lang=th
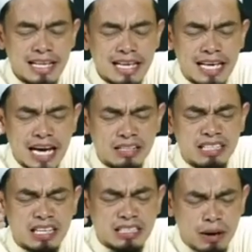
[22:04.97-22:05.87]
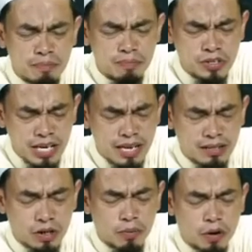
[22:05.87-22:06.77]
ในการที่จะทำชีริก
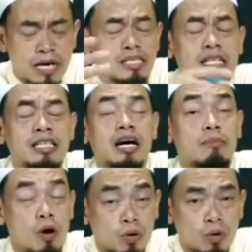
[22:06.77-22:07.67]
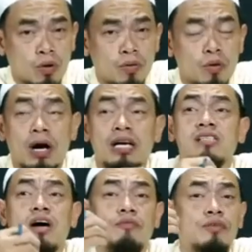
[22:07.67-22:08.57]
ต่อพระองค์ในสิ่งที่ข้าพระองค์รู้วะอัส
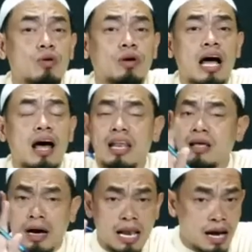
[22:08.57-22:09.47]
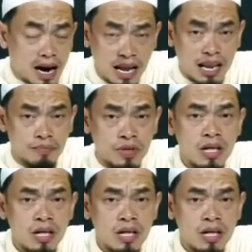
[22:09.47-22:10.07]
ตัฆฟิรุกะลิมาลาอะลัม